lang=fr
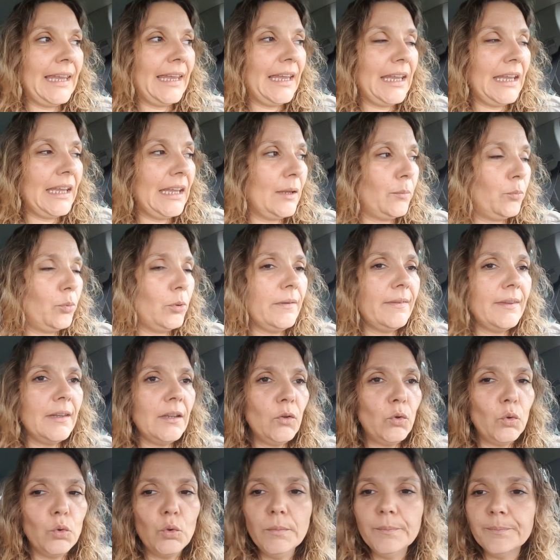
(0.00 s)
Et puis
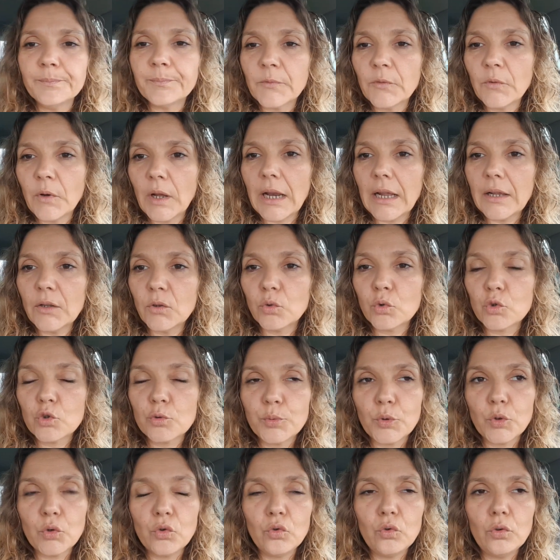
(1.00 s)
c'est tout, voilà.
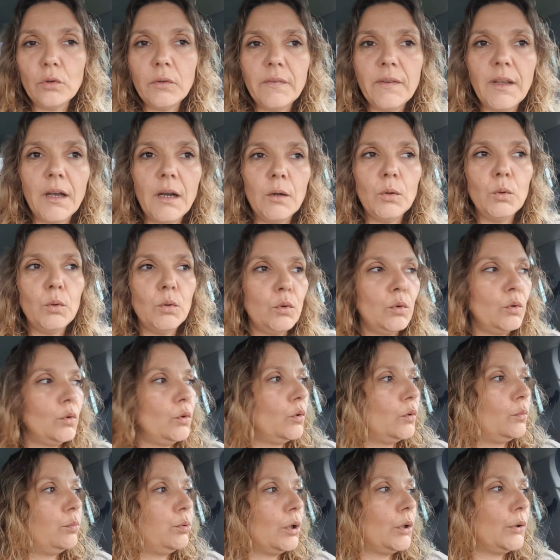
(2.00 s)
Donc je pose tout ça
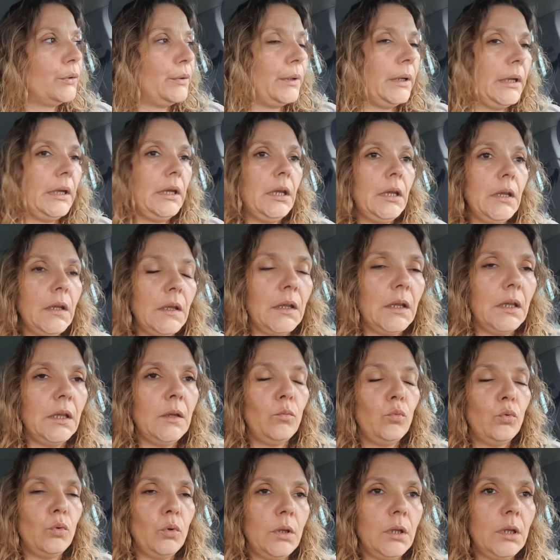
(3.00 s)
au point relais
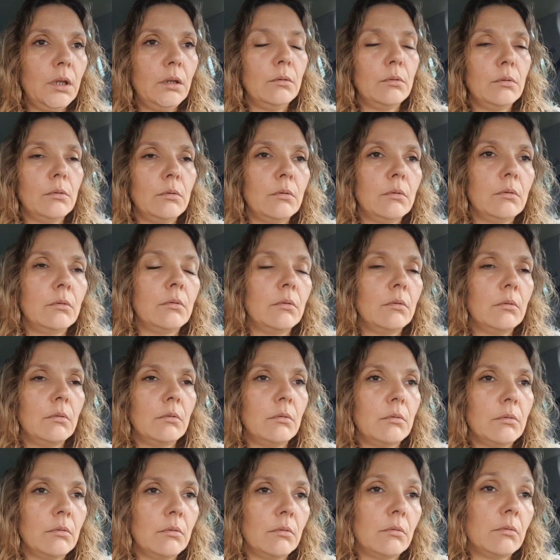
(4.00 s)
et puis, euh,
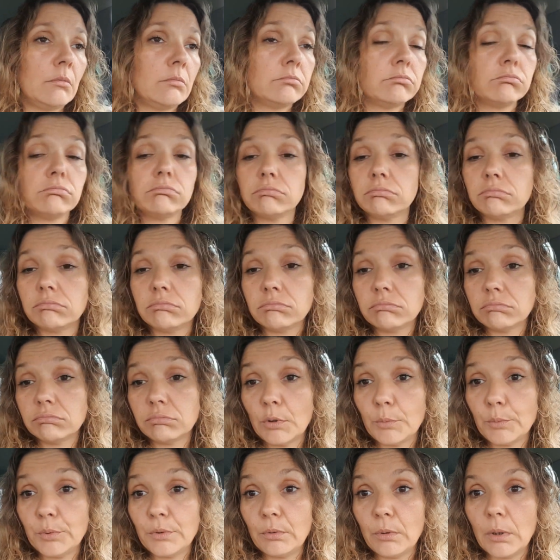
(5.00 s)

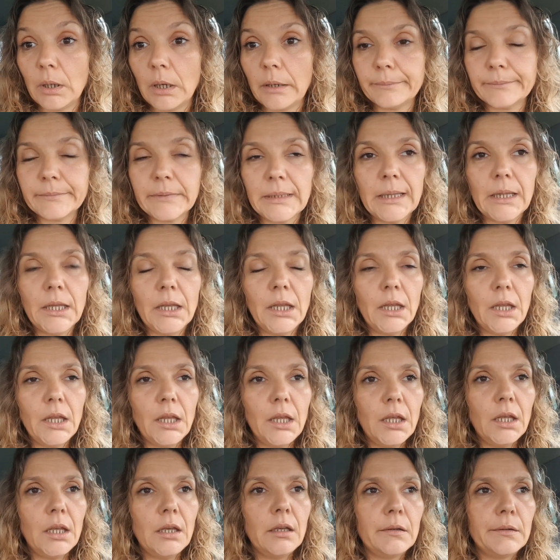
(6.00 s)
et puis voilà.
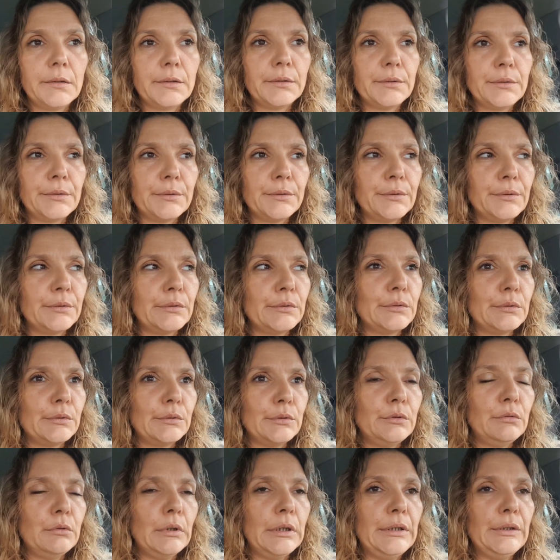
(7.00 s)

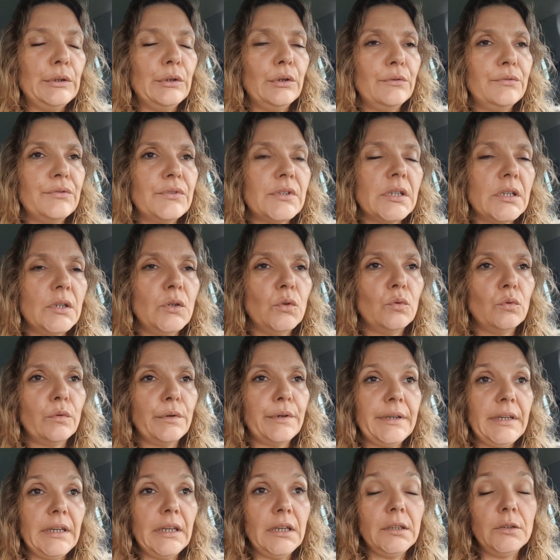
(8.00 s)
Euh, quoi de neuf
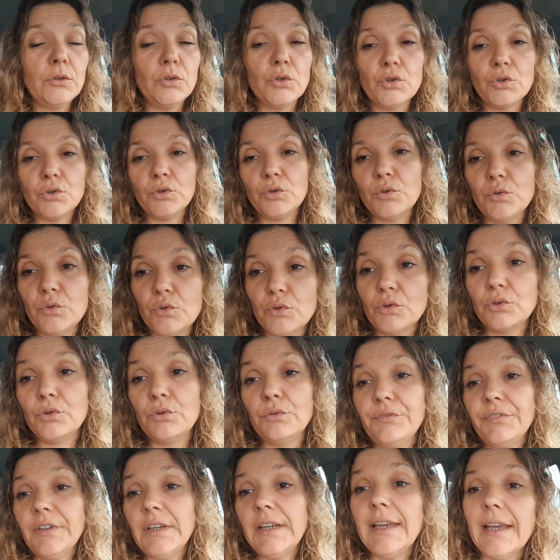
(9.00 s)
sinon rien je,
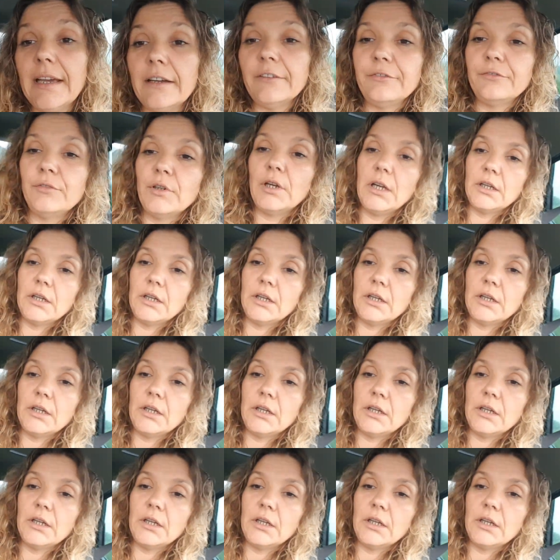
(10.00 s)
fais gaffe